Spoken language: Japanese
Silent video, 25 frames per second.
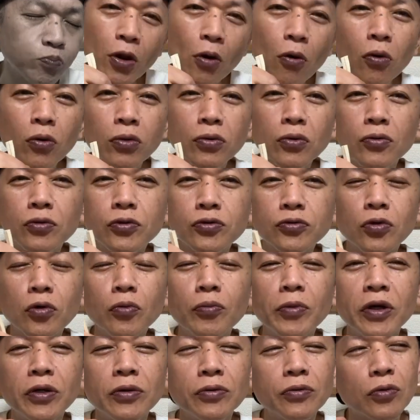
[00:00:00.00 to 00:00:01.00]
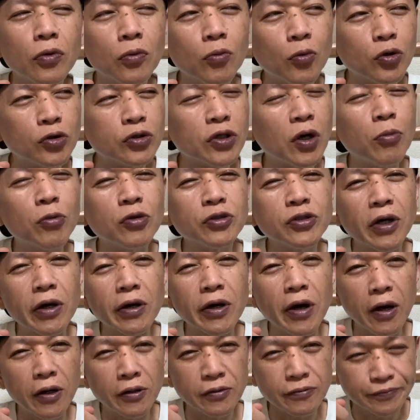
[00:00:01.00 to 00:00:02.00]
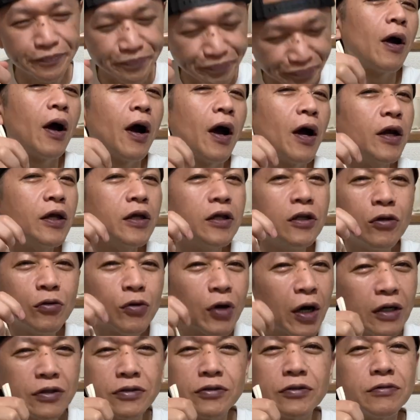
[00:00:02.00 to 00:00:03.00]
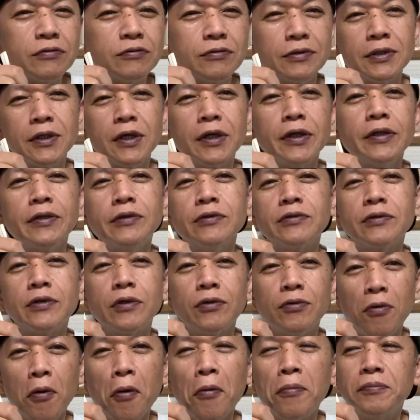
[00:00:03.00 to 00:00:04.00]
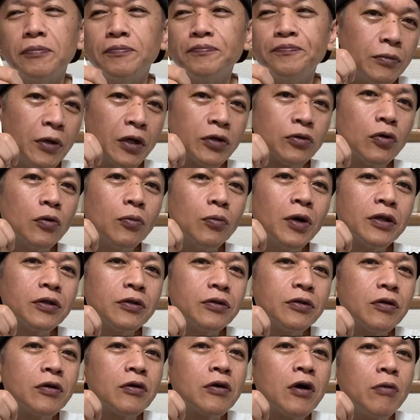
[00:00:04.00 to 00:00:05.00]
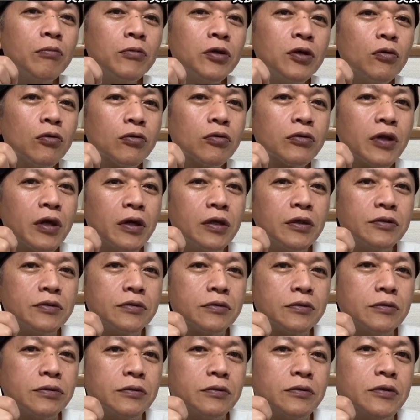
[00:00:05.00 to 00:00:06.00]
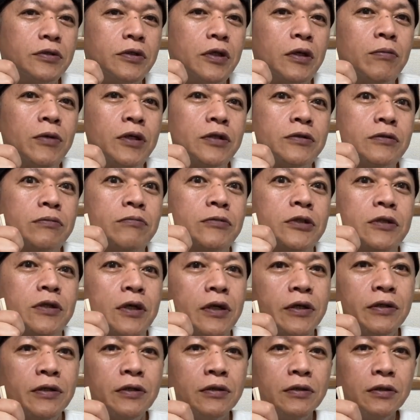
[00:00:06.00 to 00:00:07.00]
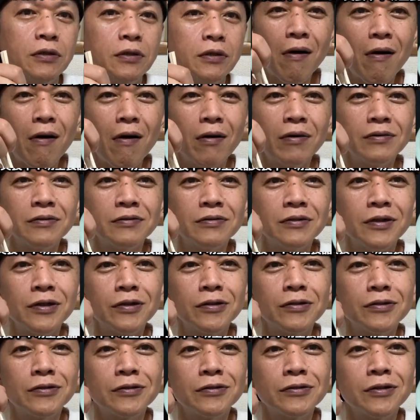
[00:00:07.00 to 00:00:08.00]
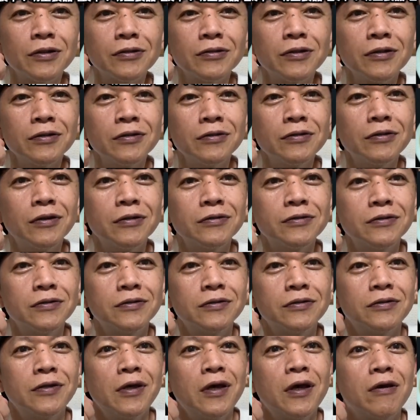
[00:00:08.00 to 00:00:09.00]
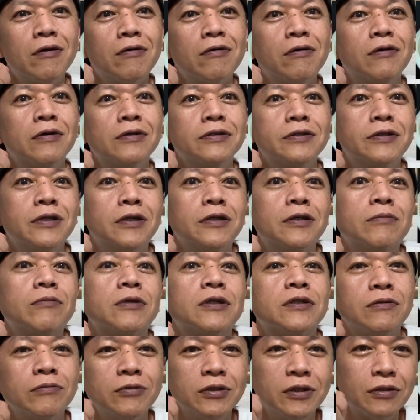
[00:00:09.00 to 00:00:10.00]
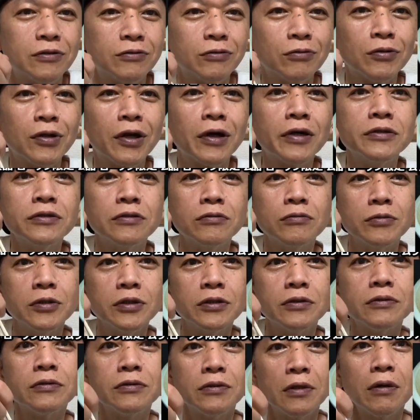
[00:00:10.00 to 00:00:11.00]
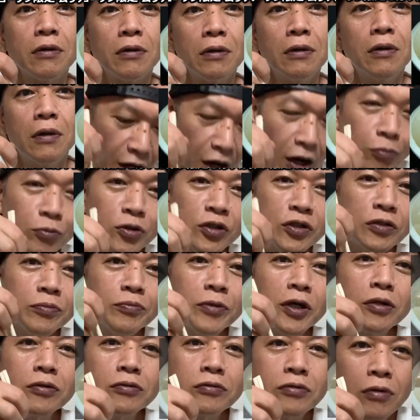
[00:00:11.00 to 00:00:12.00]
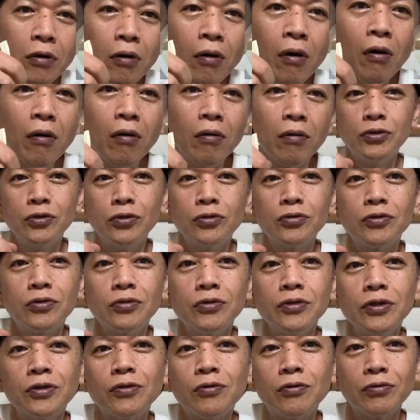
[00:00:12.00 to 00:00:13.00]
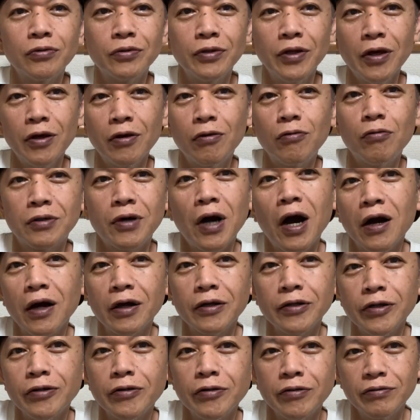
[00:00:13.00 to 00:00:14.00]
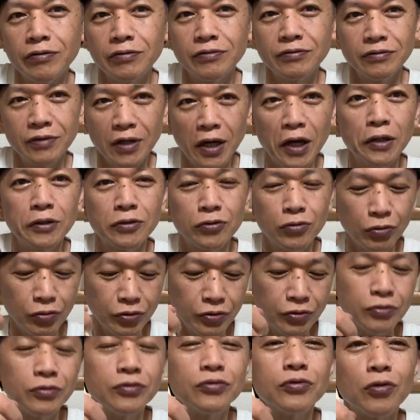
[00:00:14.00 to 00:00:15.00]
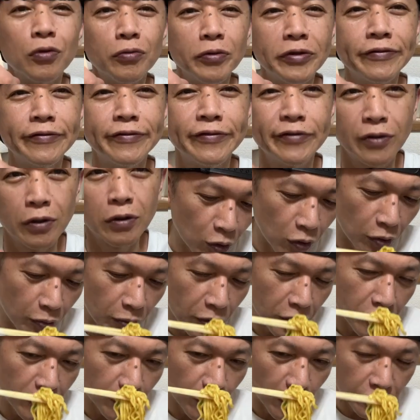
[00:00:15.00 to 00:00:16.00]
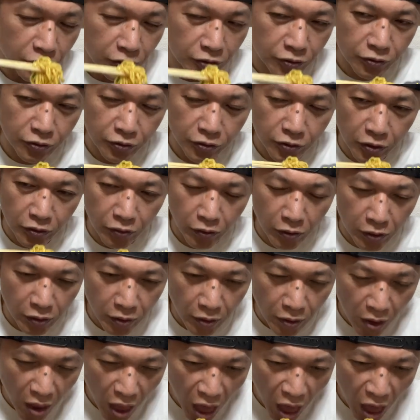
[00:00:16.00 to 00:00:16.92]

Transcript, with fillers: この太麺のもしゃもしゃ感。入りのガツンはないんですけど、まとまって噛み応え作ってますみたいな。噛んでくるとちょっとずつ抵抗してきますみたいな。そんな感じの麺ですね。噛み締めると、徐々にこう抵抗感が出てくる。はい、そういう太麺です。これ目にも味ついてんのかな？